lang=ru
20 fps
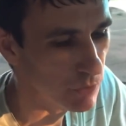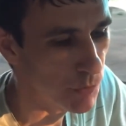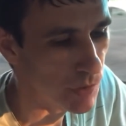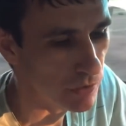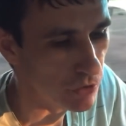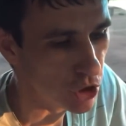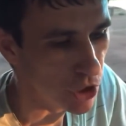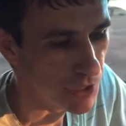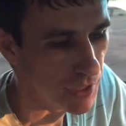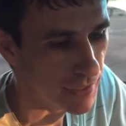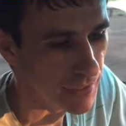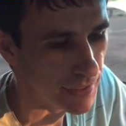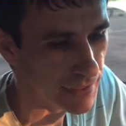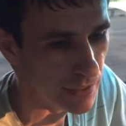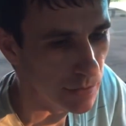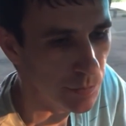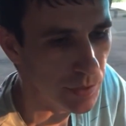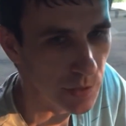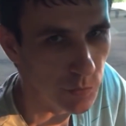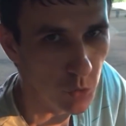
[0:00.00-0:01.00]
приложение, это
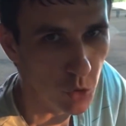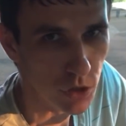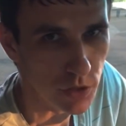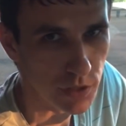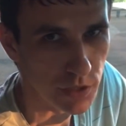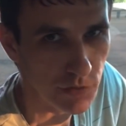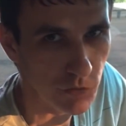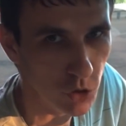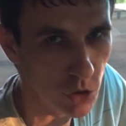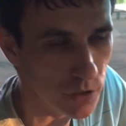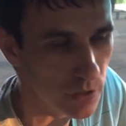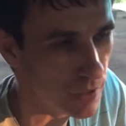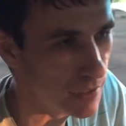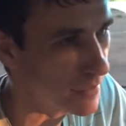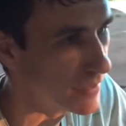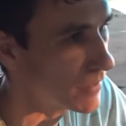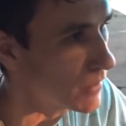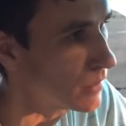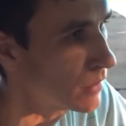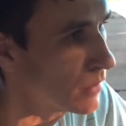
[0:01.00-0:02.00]
сам прибор
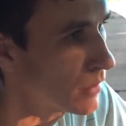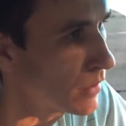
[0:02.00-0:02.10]
довольно-таки